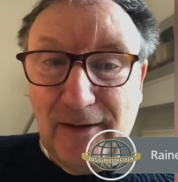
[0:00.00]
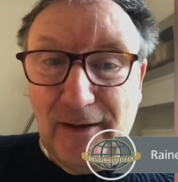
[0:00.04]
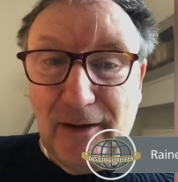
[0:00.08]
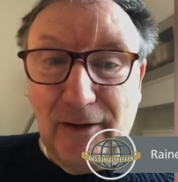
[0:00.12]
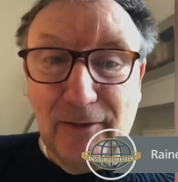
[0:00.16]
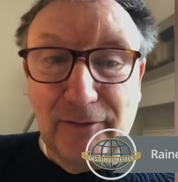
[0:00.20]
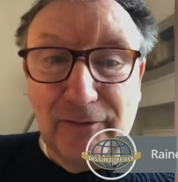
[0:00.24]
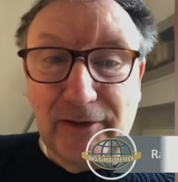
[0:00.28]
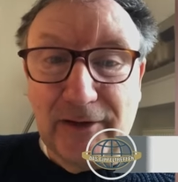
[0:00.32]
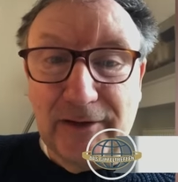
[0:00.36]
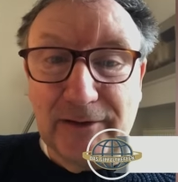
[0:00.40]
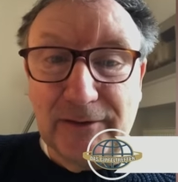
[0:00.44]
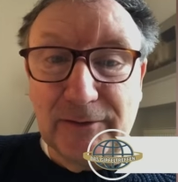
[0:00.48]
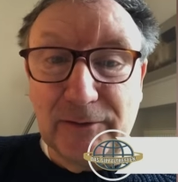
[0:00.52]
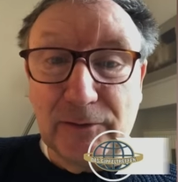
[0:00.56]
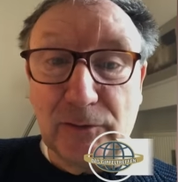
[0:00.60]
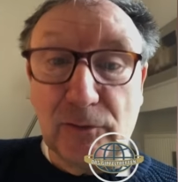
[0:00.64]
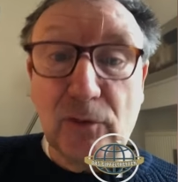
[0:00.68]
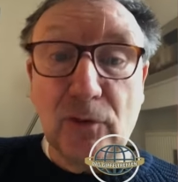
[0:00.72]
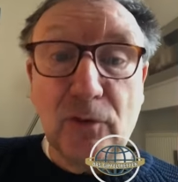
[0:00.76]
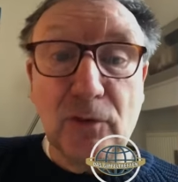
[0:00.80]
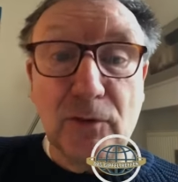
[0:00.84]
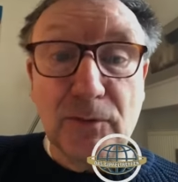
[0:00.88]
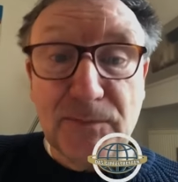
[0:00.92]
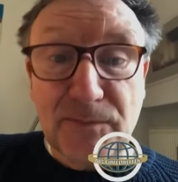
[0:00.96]
auf ein
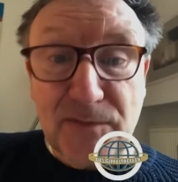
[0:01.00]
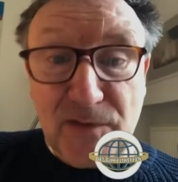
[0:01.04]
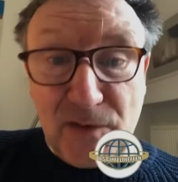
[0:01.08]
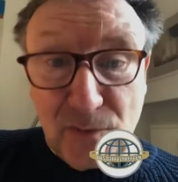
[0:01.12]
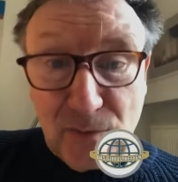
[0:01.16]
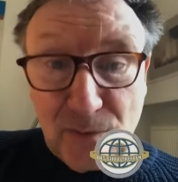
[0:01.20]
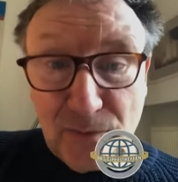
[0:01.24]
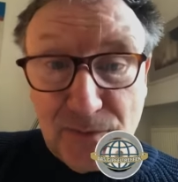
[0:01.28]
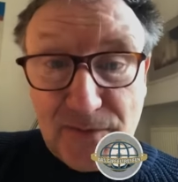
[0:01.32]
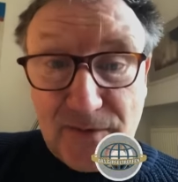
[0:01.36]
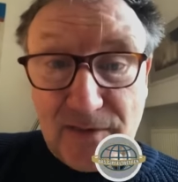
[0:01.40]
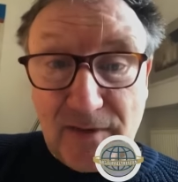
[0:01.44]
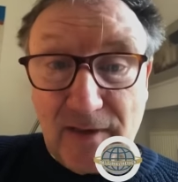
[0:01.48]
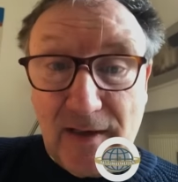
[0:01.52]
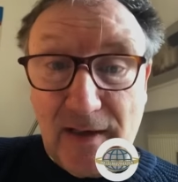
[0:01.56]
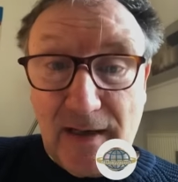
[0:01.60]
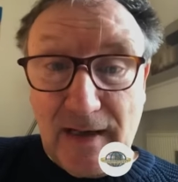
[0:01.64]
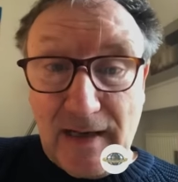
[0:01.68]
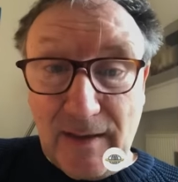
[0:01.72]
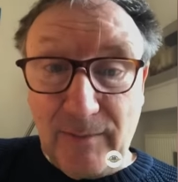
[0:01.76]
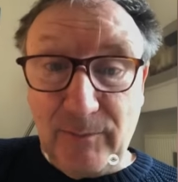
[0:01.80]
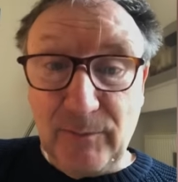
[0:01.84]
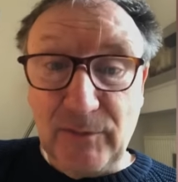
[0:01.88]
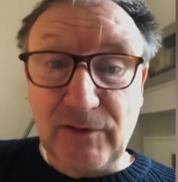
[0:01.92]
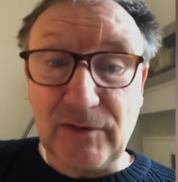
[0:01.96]

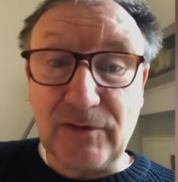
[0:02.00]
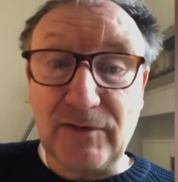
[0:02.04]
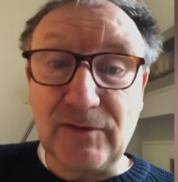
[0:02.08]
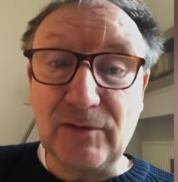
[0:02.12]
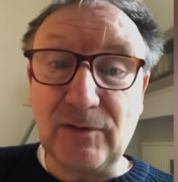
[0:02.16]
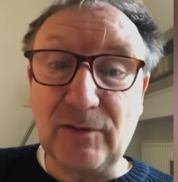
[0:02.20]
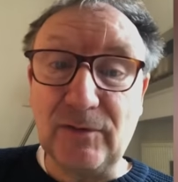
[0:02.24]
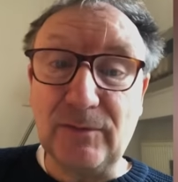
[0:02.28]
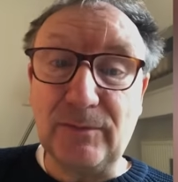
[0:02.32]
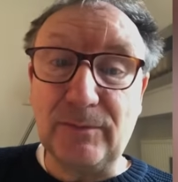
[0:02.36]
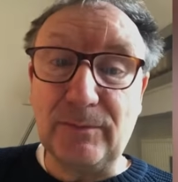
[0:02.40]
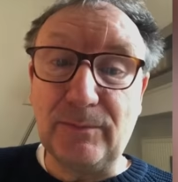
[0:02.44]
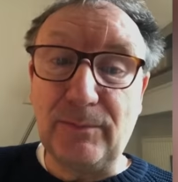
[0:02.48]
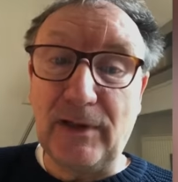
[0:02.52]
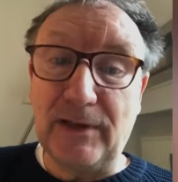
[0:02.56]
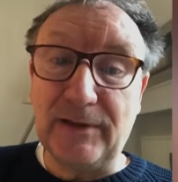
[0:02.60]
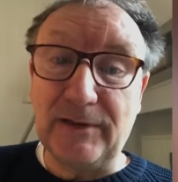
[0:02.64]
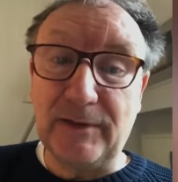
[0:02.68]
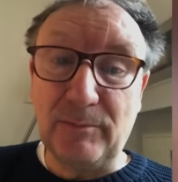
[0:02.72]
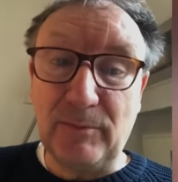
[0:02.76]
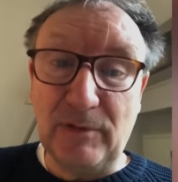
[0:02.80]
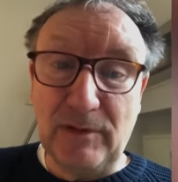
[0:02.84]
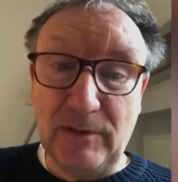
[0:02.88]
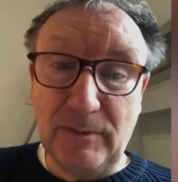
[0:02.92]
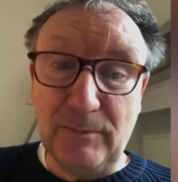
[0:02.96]
korruptionsarmes und
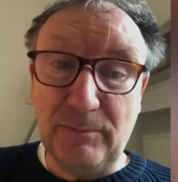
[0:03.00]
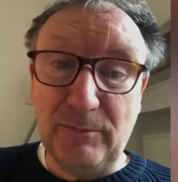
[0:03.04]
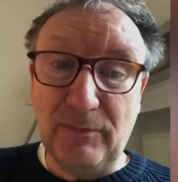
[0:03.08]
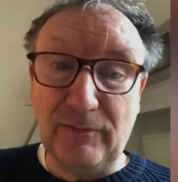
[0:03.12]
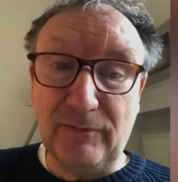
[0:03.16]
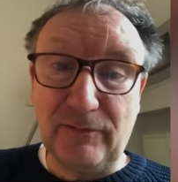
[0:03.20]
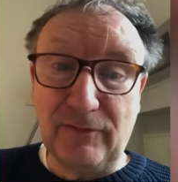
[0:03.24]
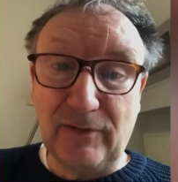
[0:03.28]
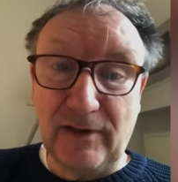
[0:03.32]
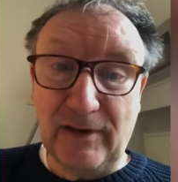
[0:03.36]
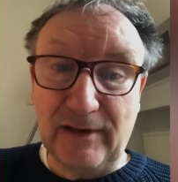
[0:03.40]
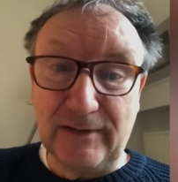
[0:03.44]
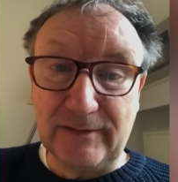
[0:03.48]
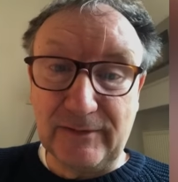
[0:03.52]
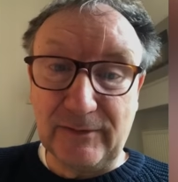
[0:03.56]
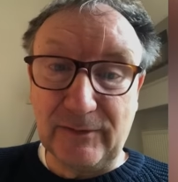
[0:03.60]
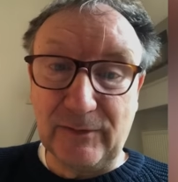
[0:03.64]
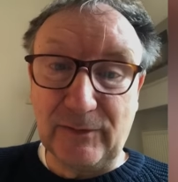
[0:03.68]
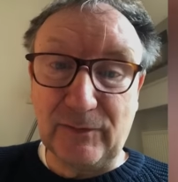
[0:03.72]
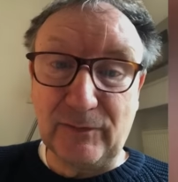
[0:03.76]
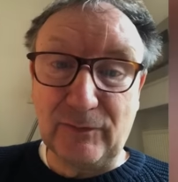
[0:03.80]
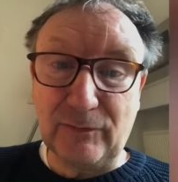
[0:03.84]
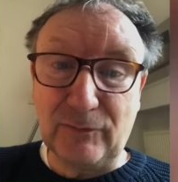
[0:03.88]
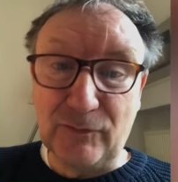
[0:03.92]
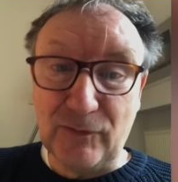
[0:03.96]

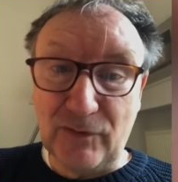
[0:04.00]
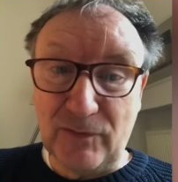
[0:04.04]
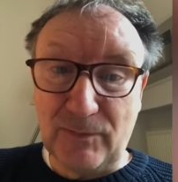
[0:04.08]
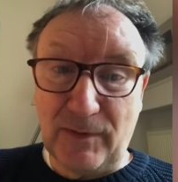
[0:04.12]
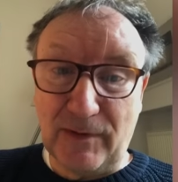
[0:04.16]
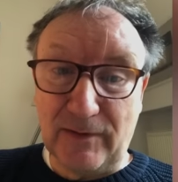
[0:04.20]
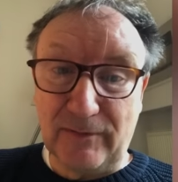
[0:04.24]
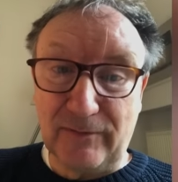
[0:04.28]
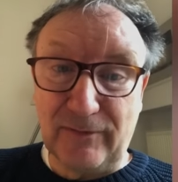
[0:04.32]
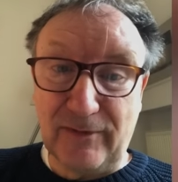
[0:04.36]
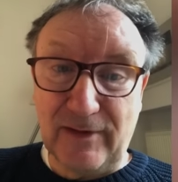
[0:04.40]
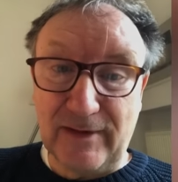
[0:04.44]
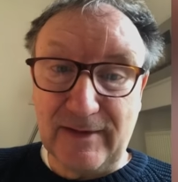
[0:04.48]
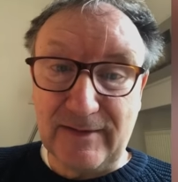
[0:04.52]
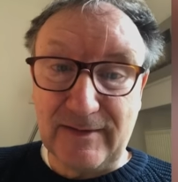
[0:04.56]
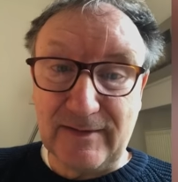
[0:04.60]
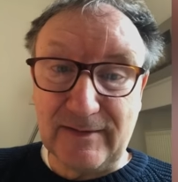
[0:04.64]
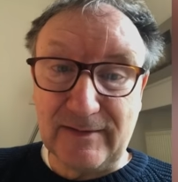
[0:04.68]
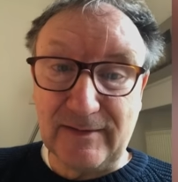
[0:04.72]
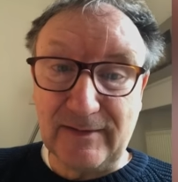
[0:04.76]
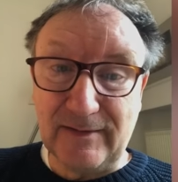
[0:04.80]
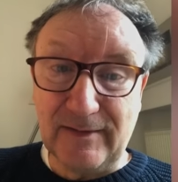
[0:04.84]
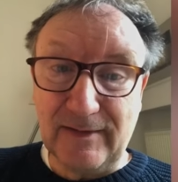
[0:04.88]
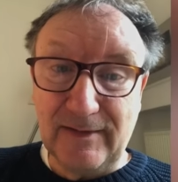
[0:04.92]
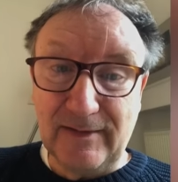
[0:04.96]
pandemiebefreites
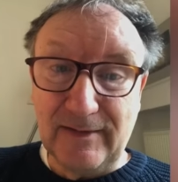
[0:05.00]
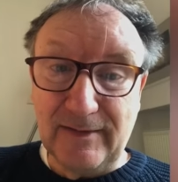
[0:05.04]
Fußballfest.